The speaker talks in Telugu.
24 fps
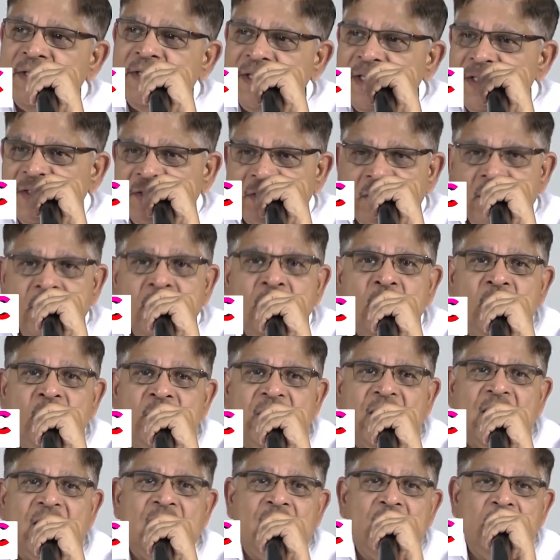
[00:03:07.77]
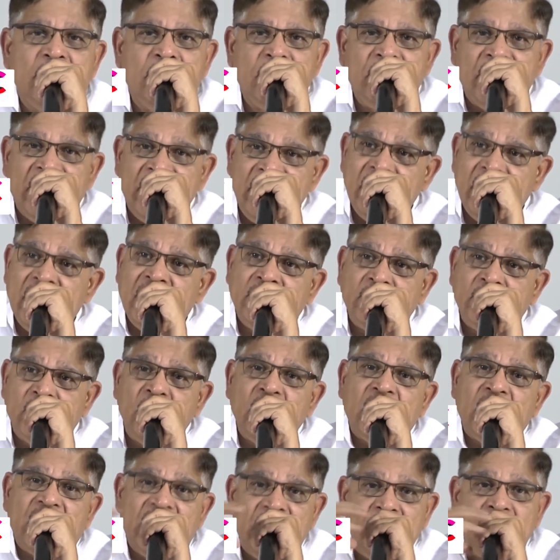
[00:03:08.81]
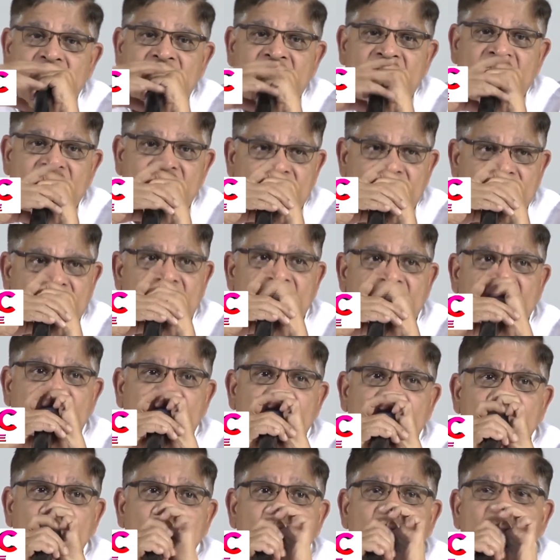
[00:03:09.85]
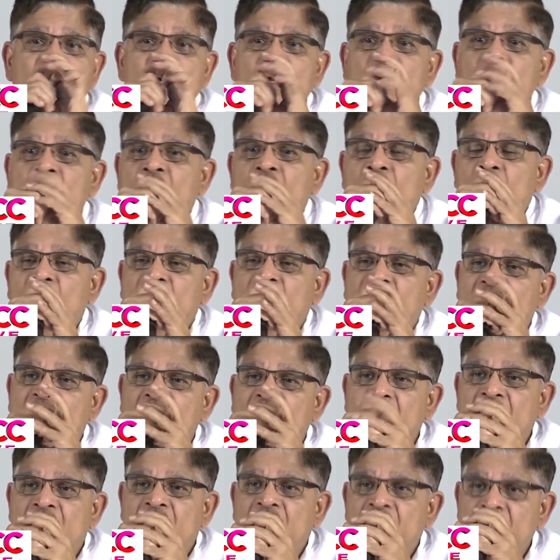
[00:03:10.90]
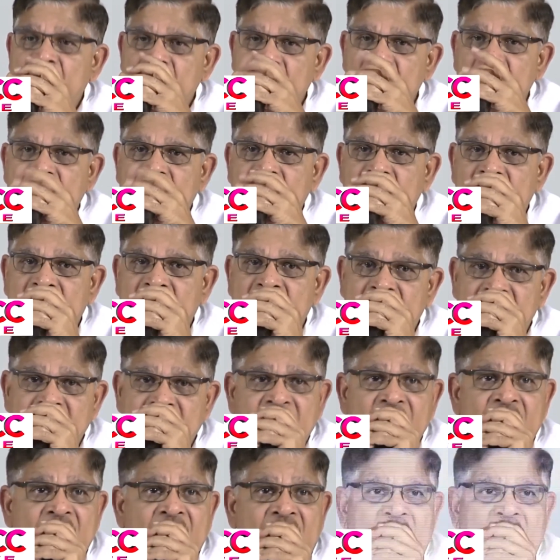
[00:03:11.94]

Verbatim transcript: ఇండస్ట్రీలో ఉన్న మహిళలతో కలిపి తీసుకుని ఒక రిట్రసల్